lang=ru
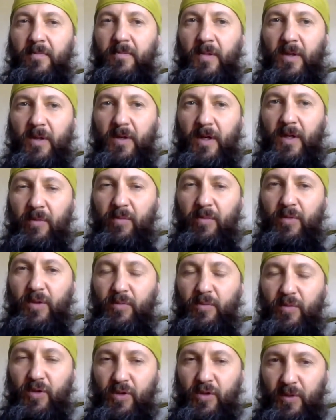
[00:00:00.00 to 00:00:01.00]
кармы
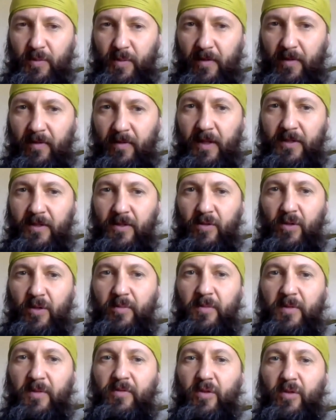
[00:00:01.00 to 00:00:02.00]
можно исправляться, но
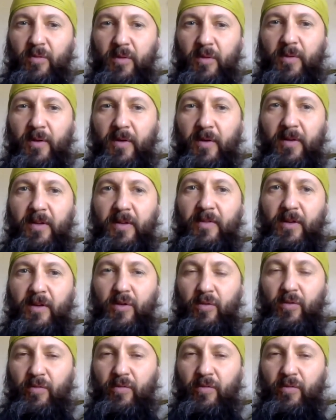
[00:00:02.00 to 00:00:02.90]
именно в том направлении, в котором вы